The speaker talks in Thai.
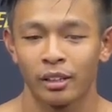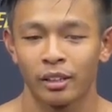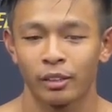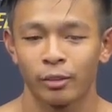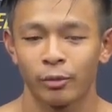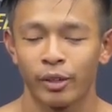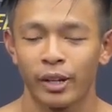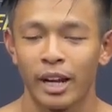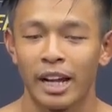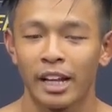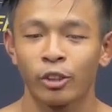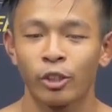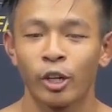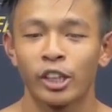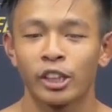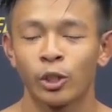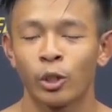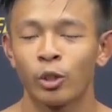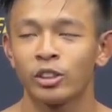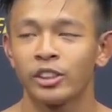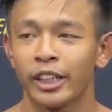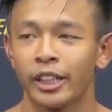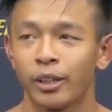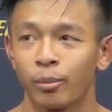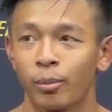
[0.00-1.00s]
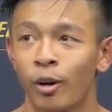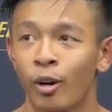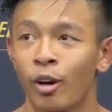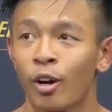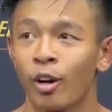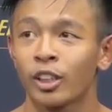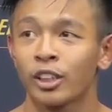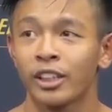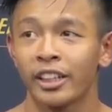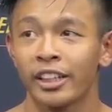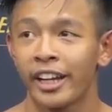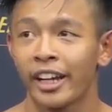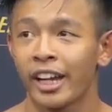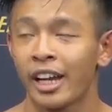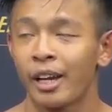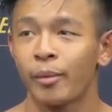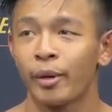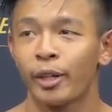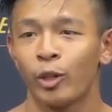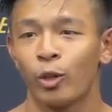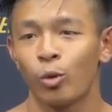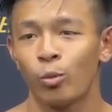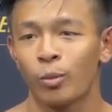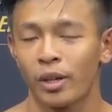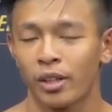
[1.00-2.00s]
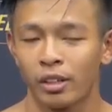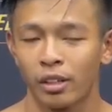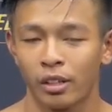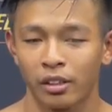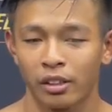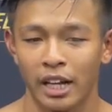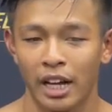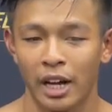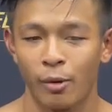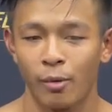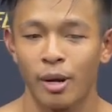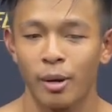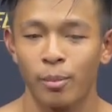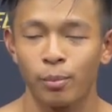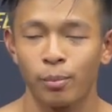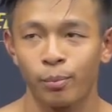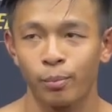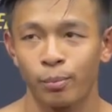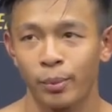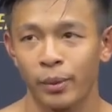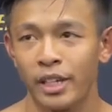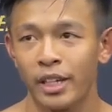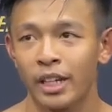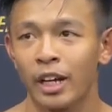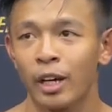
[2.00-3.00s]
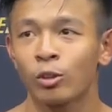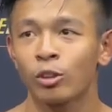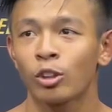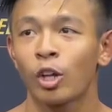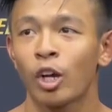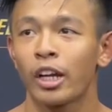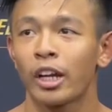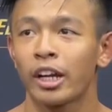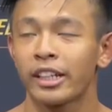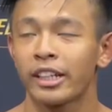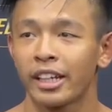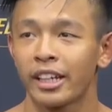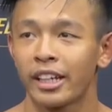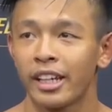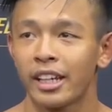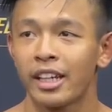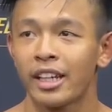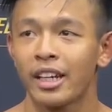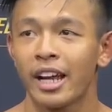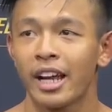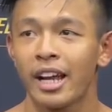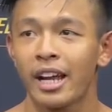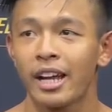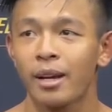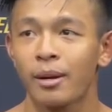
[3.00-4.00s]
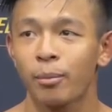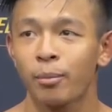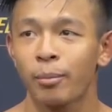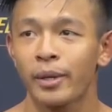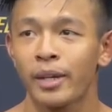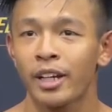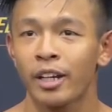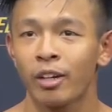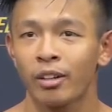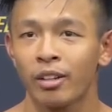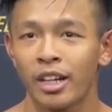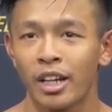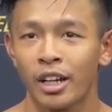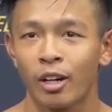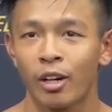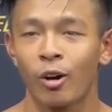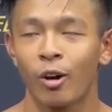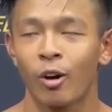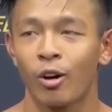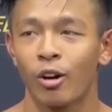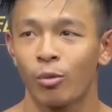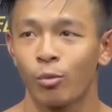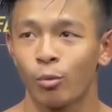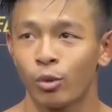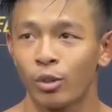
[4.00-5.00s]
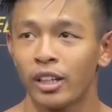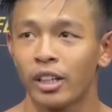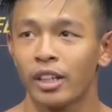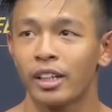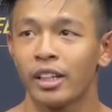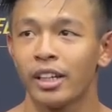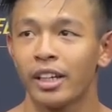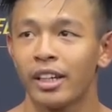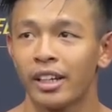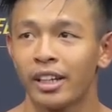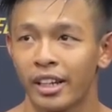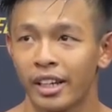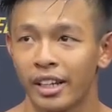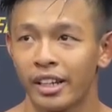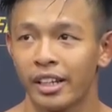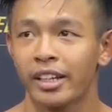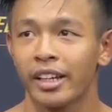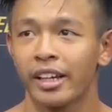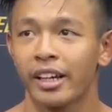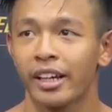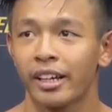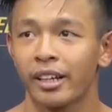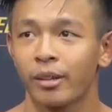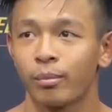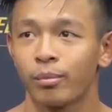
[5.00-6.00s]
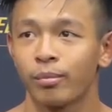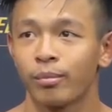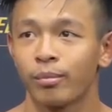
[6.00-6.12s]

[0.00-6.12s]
เวลาต่อยช่องเจ็ดพ่อเขาจะเรียกให้มาดูมาศึกษาว่าพี่เขาต่อยกันอย่างนี้นะ พี่เขาเลือกออกอาวุธอย่างนี้อะไรเงี้ยครับ